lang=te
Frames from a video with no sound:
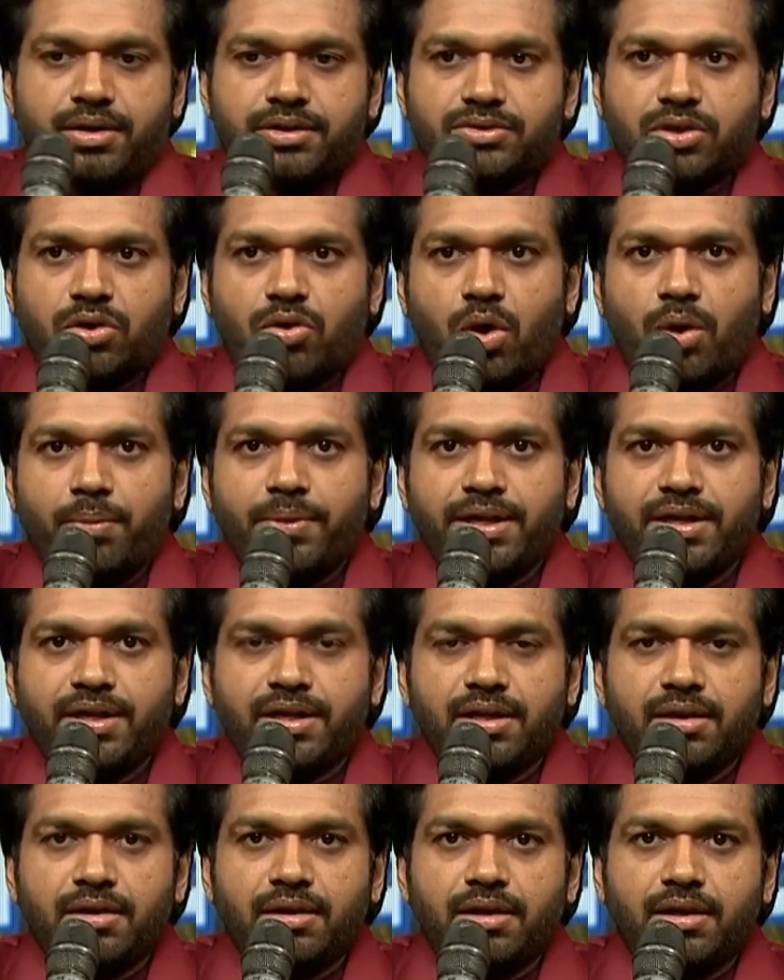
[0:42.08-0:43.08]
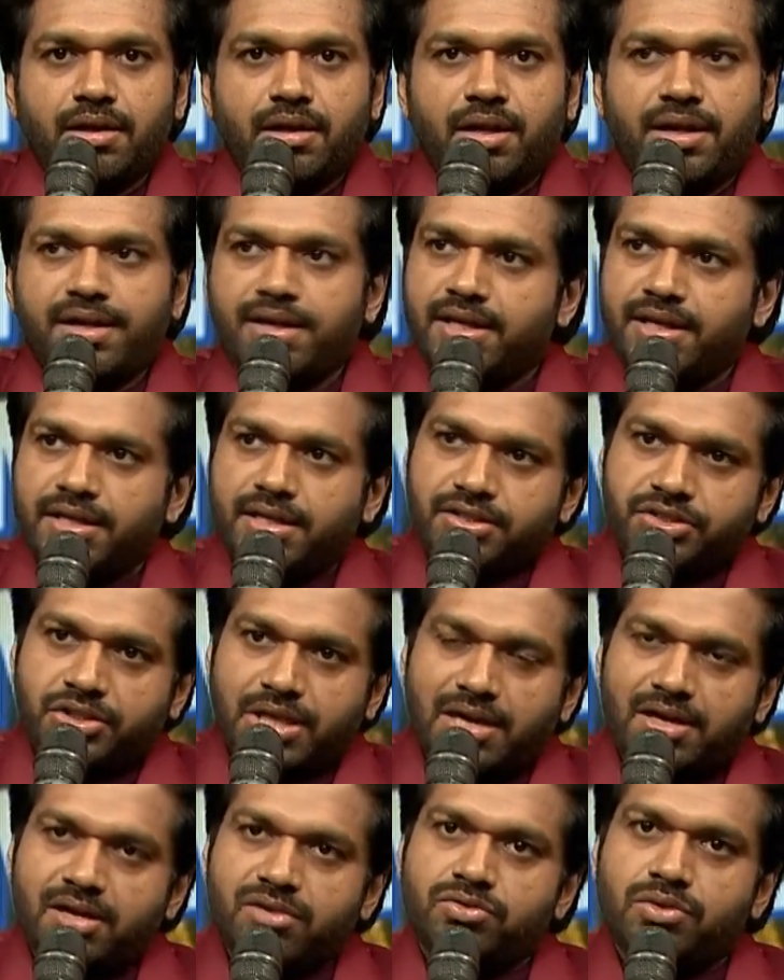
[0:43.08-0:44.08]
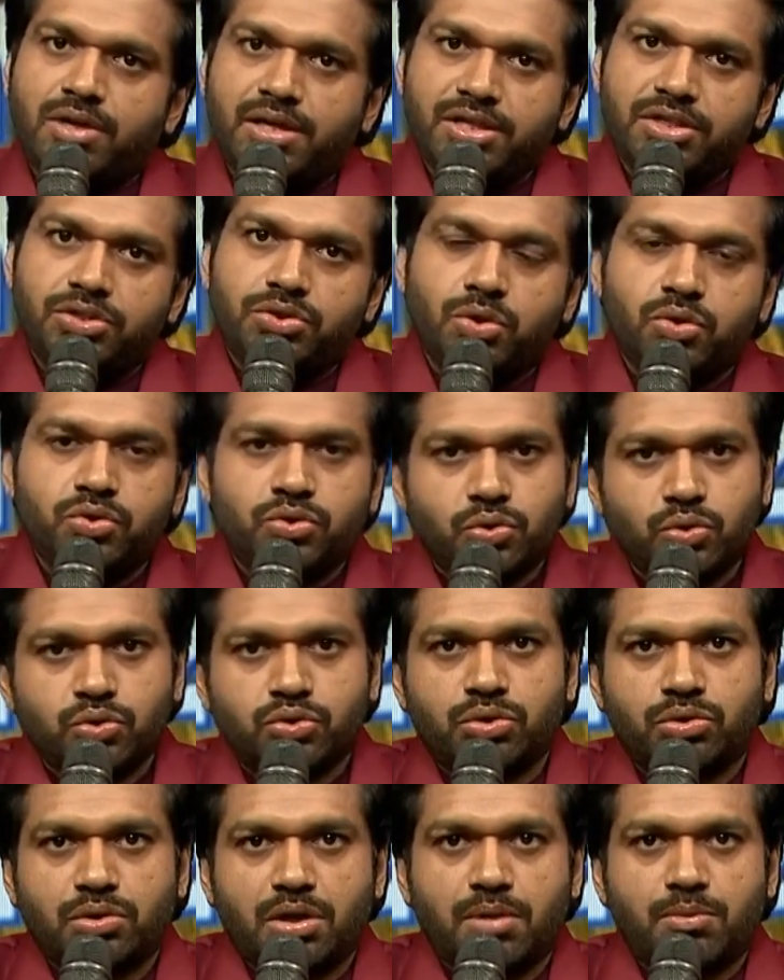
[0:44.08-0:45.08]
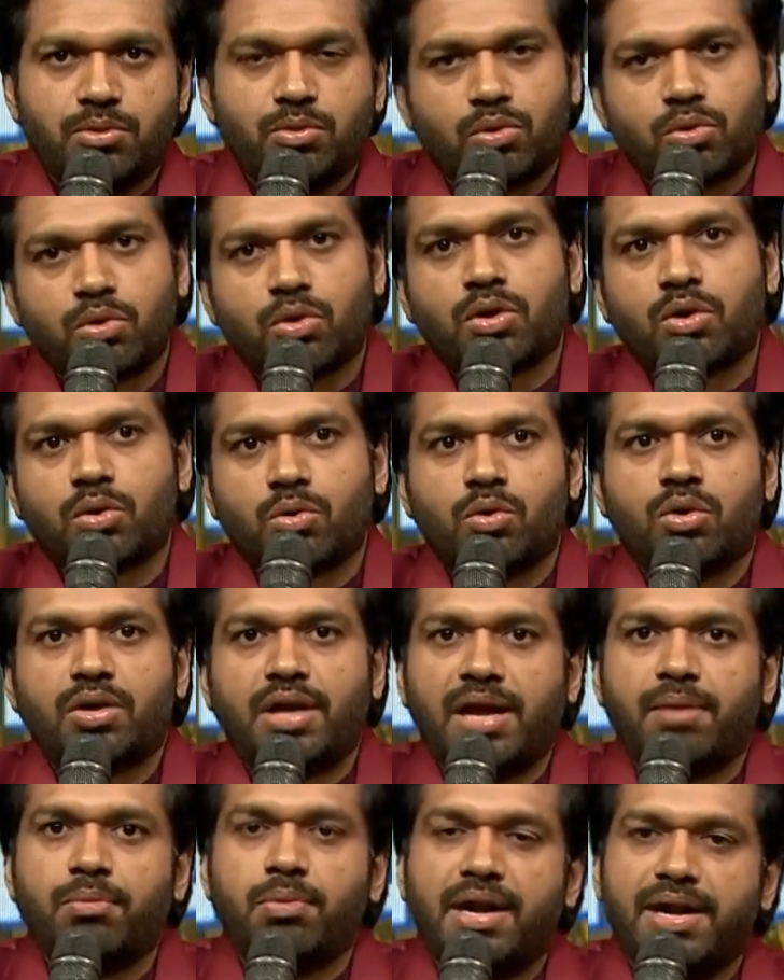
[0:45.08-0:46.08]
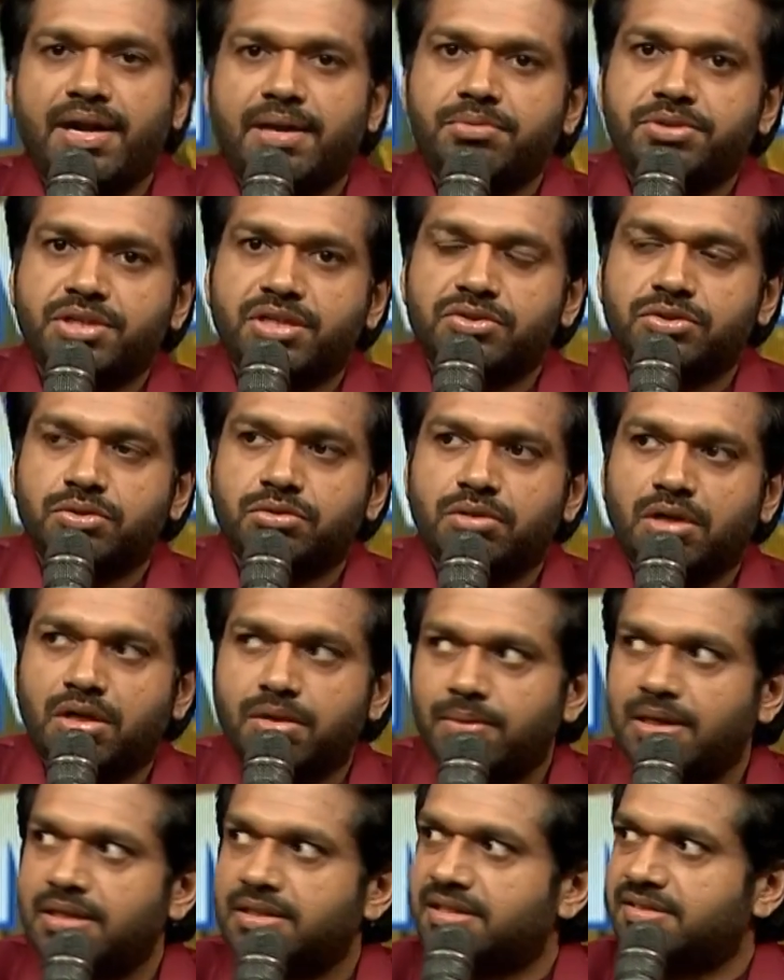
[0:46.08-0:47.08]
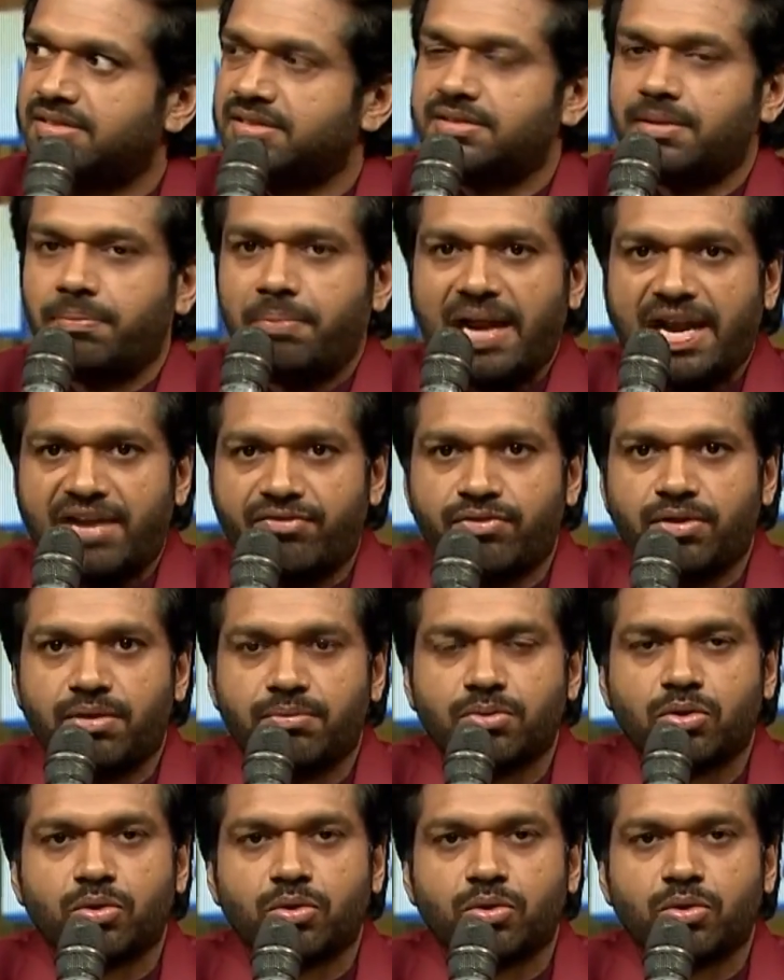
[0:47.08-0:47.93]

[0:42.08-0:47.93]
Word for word: సో కామెడీ అన్ని ఛానల్స్ అన్ని షోస్ చూస్తున్నాము ఒక్కొక్కరు ఒక్కొక్క టైప్లో అటెంప్ట్ చేస్తున్నారు బట్ దిస్ ఈజ్ ద ప్లాట్ఫామ్